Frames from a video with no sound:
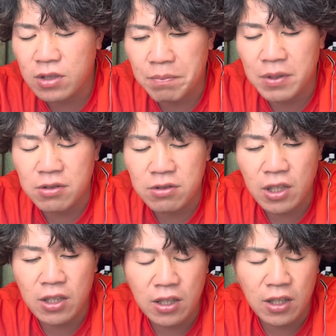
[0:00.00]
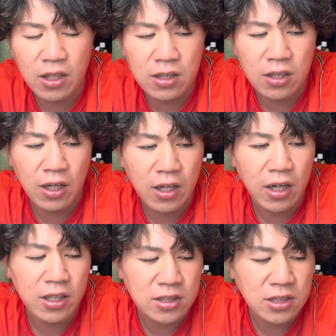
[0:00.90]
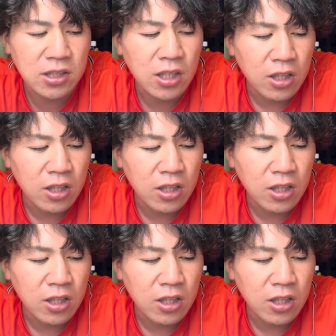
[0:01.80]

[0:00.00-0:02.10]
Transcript: やっぱり言うたら変なね話